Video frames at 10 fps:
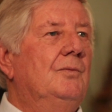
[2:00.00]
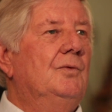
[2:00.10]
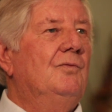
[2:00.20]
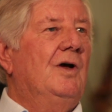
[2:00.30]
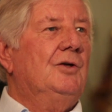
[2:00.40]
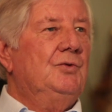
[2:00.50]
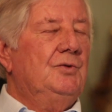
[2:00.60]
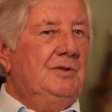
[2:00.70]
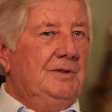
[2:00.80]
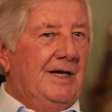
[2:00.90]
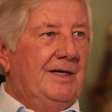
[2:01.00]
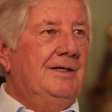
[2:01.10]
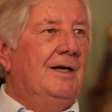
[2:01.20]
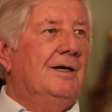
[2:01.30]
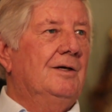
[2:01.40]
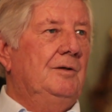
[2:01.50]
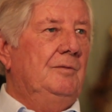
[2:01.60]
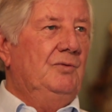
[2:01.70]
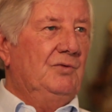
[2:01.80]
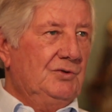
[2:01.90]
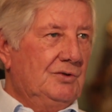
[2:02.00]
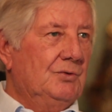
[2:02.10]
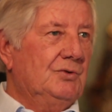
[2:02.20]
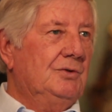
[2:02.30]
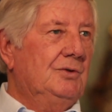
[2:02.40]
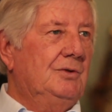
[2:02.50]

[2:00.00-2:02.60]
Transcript: und war schon drei Tage bewusstlos.